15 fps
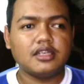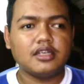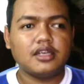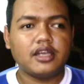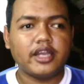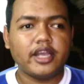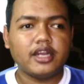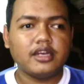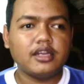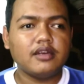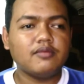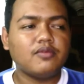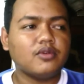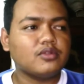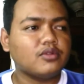
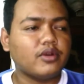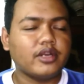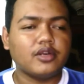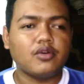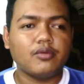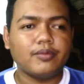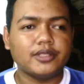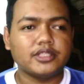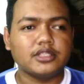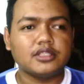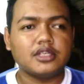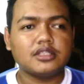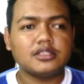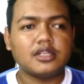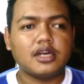NN Photo and Copy Center
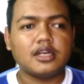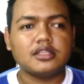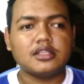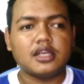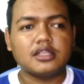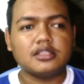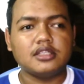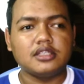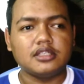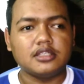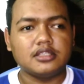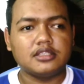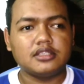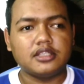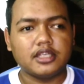terletak di
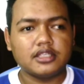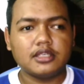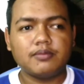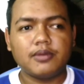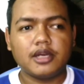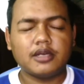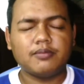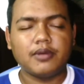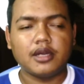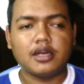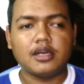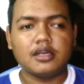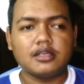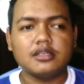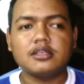Desa
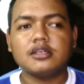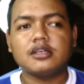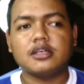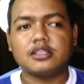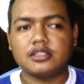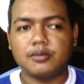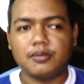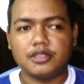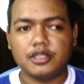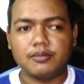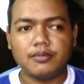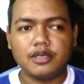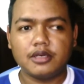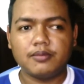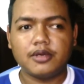Pagerbarang, Kecamatan
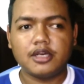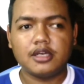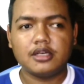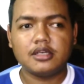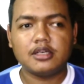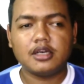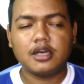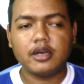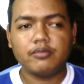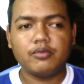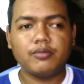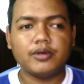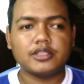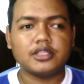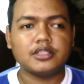Pagerbarang,
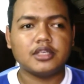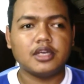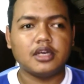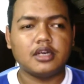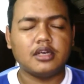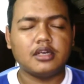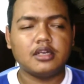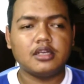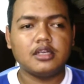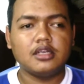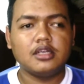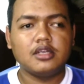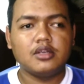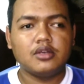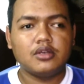Kabupaten Tegal.
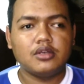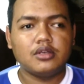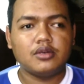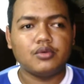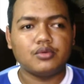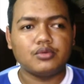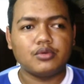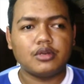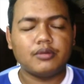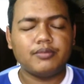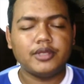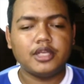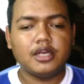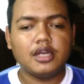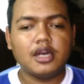Untuk
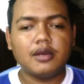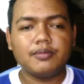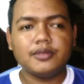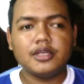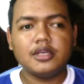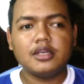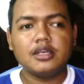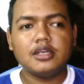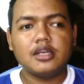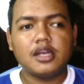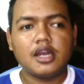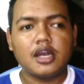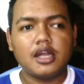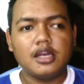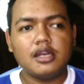lebih lengkapnya,
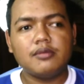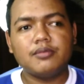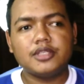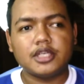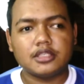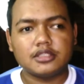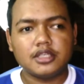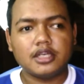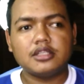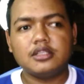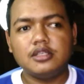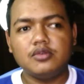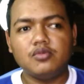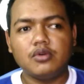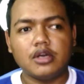kalian bisa cek
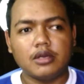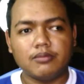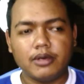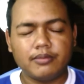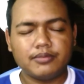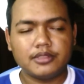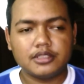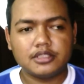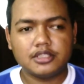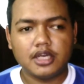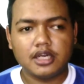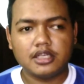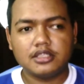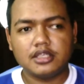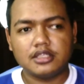di Google Maps,
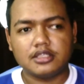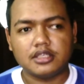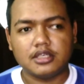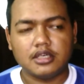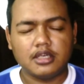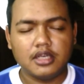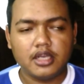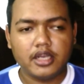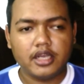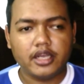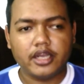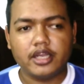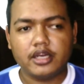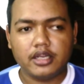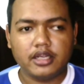cari saja
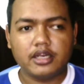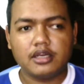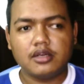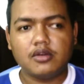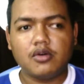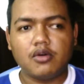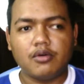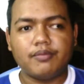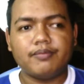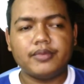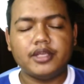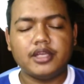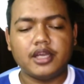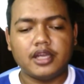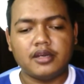NN
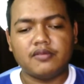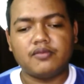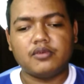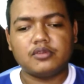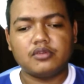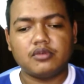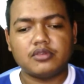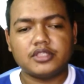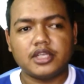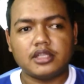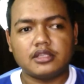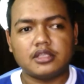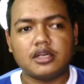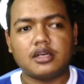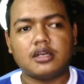Copy and Photo
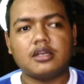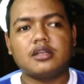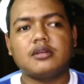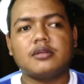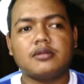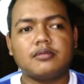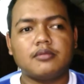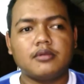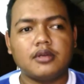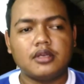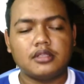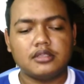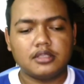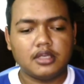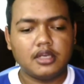Center
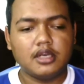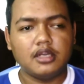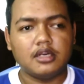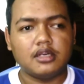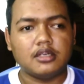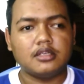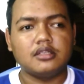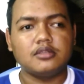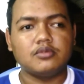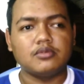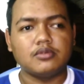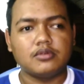Tegal gitu